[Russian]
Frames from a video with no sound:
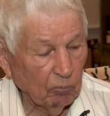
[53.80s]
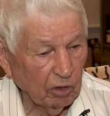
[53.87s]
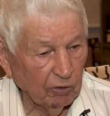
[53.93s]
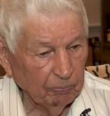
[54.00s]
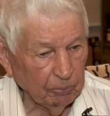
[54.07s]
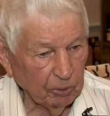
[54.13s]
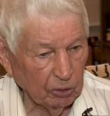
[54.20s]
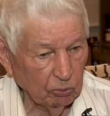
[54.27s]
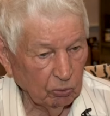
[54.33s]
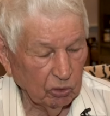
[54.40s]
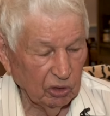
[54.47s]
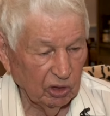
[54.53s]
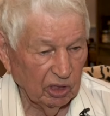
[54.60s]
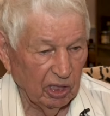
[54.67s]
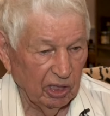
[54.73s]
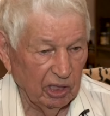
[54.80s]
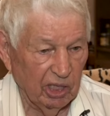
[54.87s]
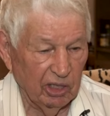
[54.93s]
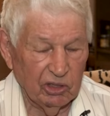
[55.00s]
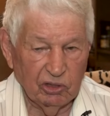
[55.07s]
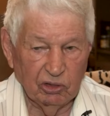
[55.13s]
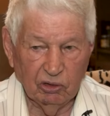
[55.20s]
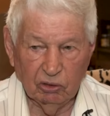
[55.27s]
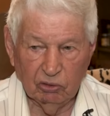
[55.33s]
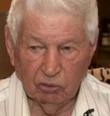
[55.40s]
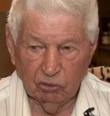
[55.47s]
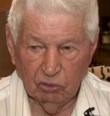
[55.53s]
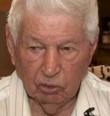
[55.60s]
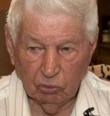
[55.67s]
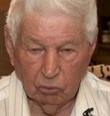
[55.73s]
В переводе на наши
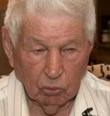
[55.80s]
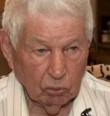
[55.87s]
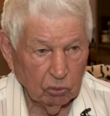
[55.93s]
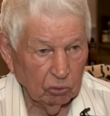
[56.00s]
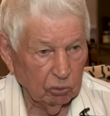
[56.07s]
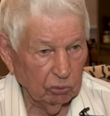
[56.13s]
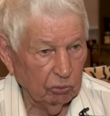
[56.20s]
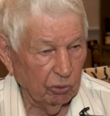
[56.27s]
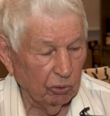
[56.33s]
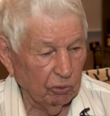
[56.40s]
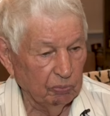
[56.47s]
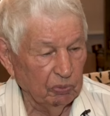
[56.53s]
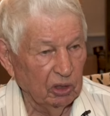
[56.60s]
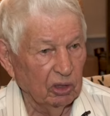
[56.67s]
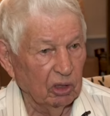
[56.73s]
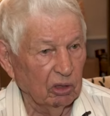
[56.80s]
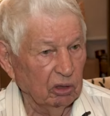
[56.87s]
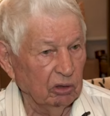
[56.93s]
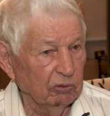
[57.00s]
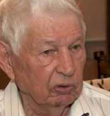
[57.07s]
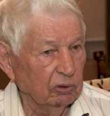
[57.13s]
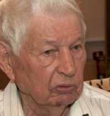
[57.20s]
это где-то около 3 миллиардов.